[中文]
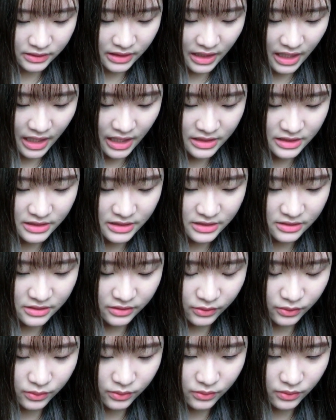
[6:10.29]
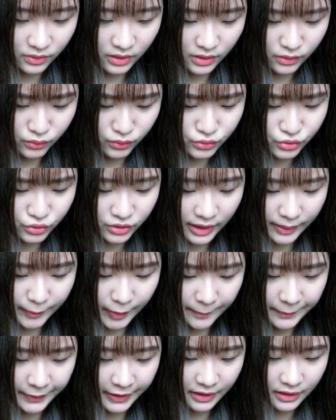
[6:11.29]
大衣的话，我觉得它
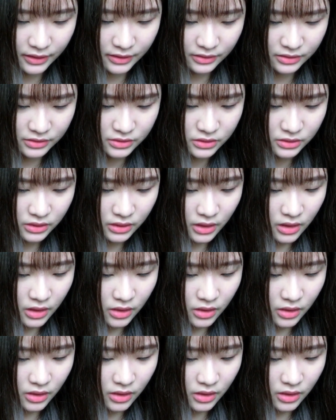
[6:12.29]
蛮便宜的，可是